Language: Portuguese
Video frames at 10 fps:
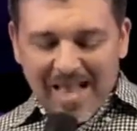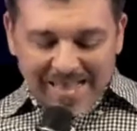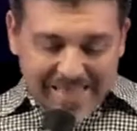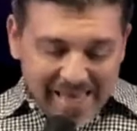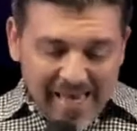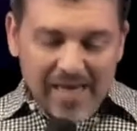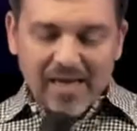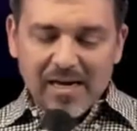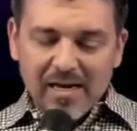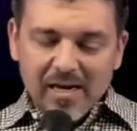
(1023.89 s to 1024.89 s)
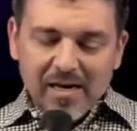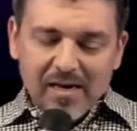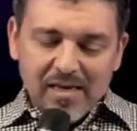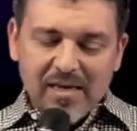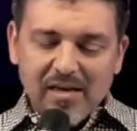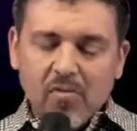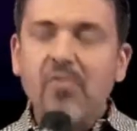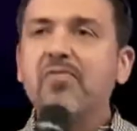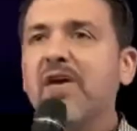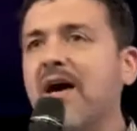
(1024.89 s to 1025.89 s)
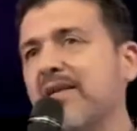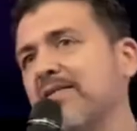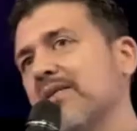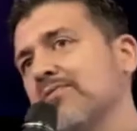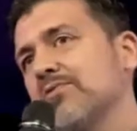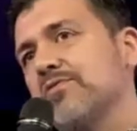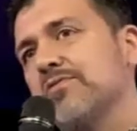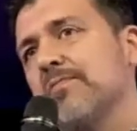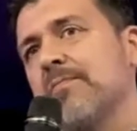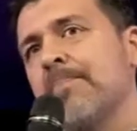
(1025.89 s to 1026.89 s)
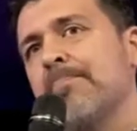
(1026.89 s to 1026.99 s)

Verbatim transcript: a ter que confiar em Deus.